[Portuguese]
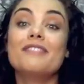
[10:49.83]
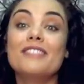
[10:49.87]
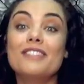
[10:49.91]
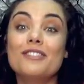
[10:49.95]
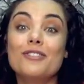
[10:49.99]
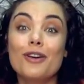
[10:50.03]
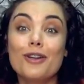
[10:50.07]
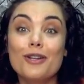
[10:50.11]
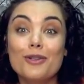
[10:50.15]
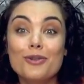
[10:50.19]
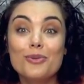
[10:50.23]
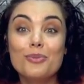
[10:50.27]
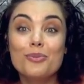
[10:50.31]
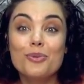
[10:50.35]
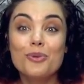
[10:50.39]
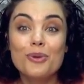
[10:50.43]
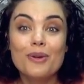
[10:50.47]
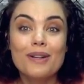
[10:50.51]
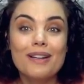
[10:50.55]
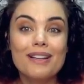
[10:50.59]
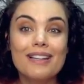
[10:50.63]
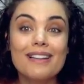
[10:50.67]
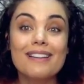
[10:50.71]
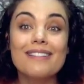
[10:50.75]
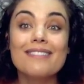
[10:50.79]
Vitória do
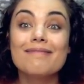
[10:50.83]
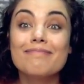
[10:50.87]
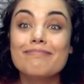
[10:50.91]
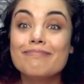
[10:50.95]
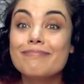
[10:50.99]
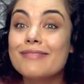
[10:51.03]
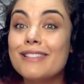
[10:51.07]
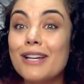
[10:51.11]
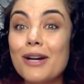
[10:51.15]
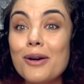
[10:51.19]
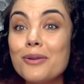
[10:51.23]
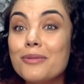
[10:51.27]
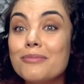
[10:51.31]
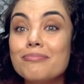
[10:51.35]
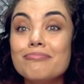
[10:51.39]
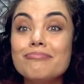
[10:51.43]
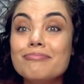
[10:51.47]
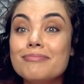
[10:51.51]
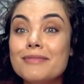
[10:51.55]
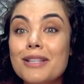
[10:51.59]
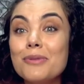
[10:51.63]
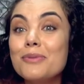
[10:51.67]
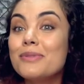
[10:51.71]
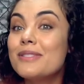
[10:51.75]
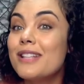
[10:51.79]
Brooklyn. Não,
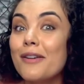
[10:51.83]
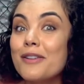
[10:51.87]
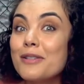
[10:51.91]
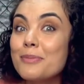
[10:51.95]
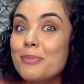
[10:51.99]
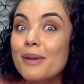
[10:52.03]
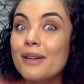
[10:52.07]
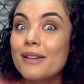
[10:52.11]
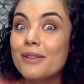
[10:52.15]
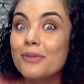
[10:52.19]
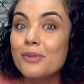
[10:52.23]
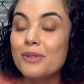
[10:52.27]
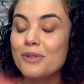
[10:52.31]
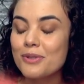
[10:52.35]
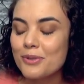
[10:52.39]
não estava esperando